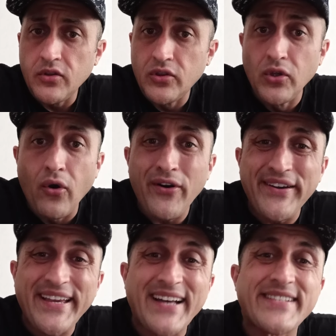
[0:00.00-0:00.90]

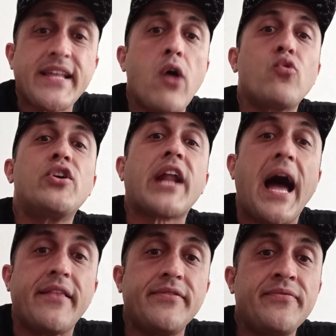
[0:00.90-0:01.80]
Но я знаю
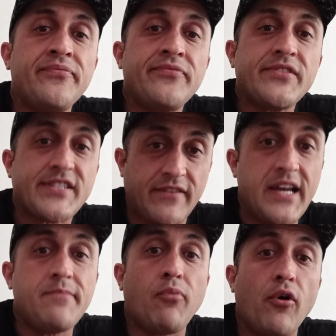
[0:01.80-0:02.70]
грань
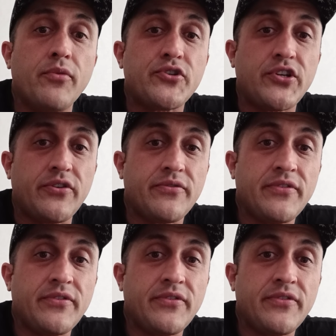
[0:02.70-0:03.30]
своей помощи.